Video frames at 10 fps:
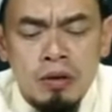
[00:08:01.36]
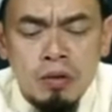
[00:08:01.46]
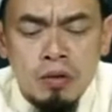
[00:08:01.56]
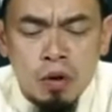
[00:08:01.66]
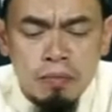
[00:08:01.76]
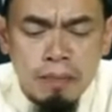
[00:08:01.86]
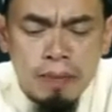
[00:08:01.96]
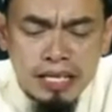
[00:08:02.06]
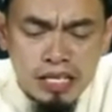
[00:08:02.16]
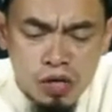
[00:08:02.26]
คนประเภท
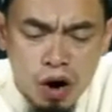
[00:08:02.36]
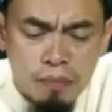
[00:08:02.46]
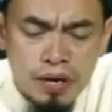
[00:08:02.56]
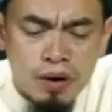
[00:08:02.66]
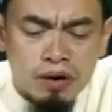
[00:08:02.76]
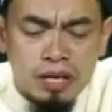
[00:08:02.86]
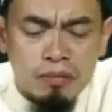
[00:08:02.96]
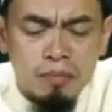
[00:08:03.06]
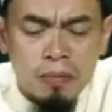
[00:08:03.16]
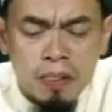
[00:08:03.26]
ที่สองพี่น้องครับ
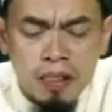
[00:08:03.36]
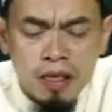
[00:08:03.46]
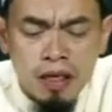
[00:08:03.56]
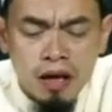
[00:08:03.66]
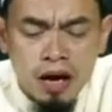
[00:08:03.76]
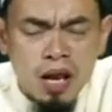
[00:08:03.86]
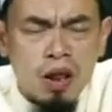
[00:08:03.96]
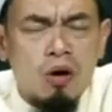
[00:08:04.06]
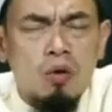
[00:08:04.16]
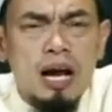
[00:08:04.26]
อัลลอฮ์
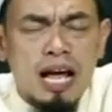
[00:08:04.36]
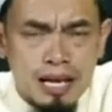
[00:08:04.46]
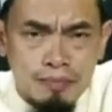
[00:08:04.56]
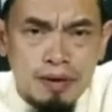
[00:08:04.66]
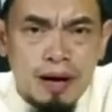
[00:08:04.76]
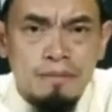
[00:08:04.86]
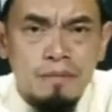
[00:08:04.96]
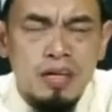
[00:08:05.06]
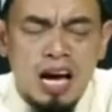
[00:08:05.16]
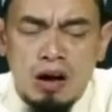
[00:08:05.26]
เอาคนอาเลมมา
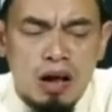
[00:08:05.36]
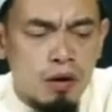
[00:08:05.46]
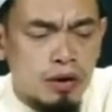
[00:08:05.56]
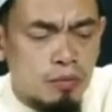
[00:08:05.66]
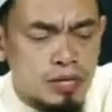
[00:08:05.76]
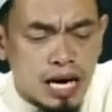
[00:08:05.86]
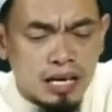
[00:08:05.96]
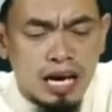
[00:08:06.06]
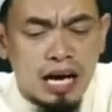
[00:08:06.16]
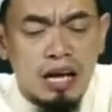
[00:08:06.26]
อัลลอฮ์เอานักวิชา
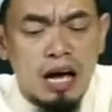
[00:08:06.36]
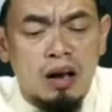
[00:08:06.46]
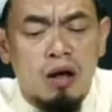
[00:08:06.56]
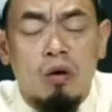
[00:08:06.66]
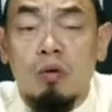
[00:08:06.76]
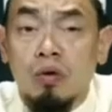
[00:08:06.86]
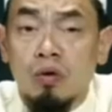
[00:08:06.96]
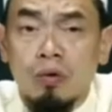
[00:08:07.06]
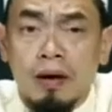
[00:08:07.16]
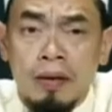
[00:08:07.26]
การอัลลอฮ์เอาคนรู้
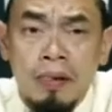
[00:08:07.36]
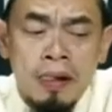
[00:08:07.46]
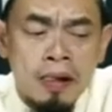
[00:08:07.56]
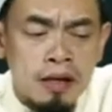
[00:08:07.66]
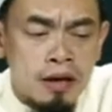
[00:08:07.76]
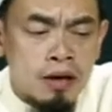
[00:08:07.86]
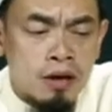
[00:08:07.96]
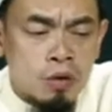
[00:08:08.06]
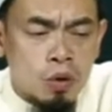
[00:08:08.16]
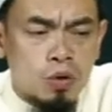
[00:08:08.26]
มา
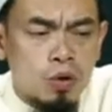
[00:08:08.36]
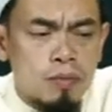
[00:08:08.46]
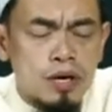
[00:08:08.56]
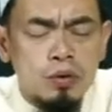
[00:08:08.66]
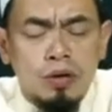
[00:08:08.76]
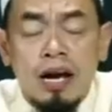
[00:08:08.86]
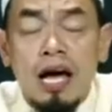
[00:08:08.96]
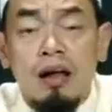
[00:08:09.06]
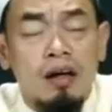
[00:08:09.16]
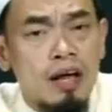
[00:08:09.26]
คนรู้มาอยู่ต่อหน้า
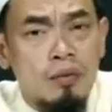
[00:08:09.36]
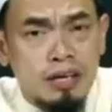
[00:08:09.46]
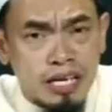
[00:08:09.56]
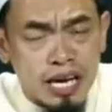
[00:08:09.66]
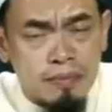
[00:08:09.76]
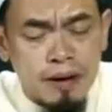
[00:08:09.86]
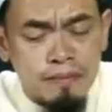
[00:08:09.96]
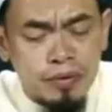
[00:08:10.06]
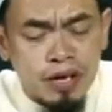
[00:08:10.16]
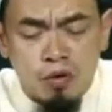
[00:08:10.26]
อัลลอฮ์ในวันกิยามะห์
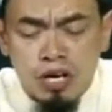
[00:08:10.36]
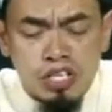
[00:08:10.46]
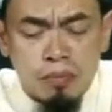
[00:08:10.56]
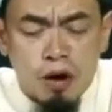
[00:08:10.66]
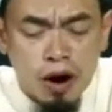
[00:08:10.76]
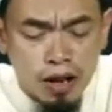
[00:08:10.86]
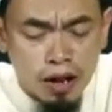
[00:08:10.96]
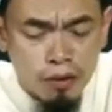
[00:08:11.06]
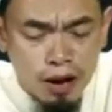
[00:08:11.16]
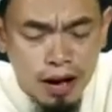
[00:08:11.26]
เขาก็จะบอกอัลลอ
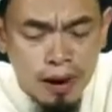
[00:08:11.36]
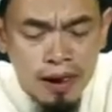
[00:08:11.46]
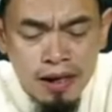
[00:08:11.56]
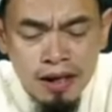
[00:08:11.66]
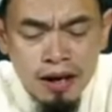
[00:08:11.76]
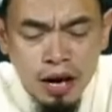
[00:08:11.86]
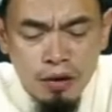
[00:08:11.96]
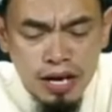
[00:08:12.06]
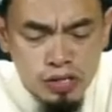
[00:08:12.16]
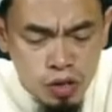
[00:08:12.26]
ฮ์ว่าเขา
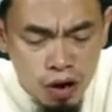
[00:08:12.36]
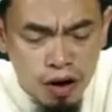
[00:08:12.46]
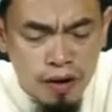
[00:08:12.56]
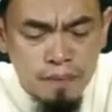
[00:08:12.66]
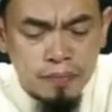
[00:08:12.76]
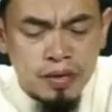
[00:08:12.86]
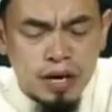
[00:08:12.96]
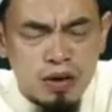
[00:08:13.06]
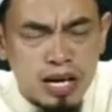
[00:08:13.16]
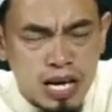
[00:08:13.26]
ได้สอนเขา
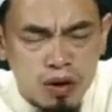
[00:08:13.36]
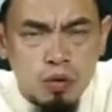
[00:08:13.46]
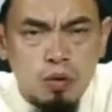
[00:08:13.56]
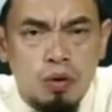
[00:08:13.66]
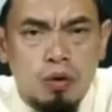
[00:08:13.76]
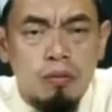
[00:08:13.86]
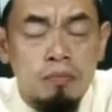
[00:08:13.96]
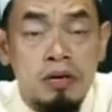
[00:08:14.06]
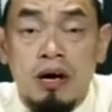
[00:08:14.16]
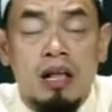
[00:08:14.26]
ได้เรียนรู้
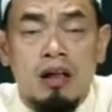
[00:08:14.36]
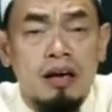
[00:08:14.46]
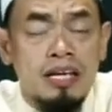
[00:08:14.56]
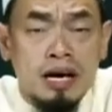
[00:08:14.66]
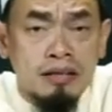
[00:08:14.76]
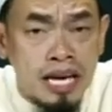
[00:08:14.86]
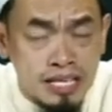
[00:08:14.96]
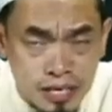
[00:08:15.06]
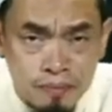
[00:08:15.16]
เพื่ออัลลอฮ์อย่างแท้จริง